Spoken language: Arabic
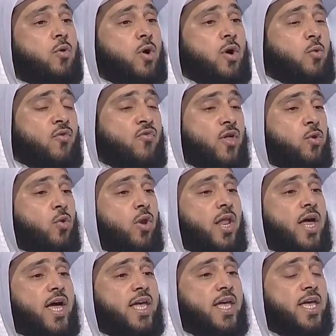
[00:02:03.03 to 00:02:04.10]
وفضل
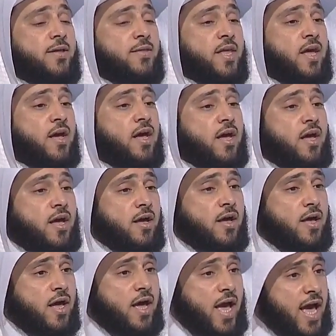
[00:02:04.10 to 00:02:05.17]
الله
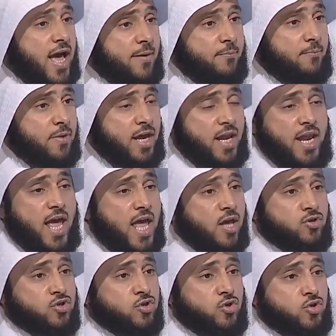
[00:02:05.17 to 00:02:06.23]
آه، عام لا
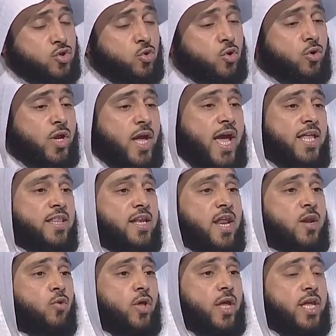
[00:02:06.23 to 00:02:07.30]
يسوغ لأحد
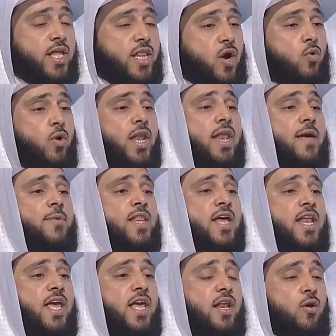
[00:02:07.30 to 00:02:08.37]
أن يقيده إلا
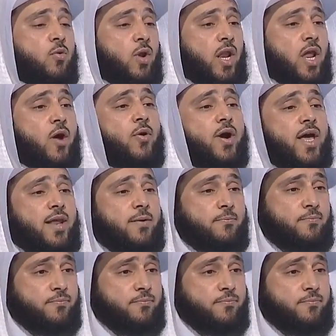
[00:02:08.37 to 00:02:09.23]
بدليل والله أعلم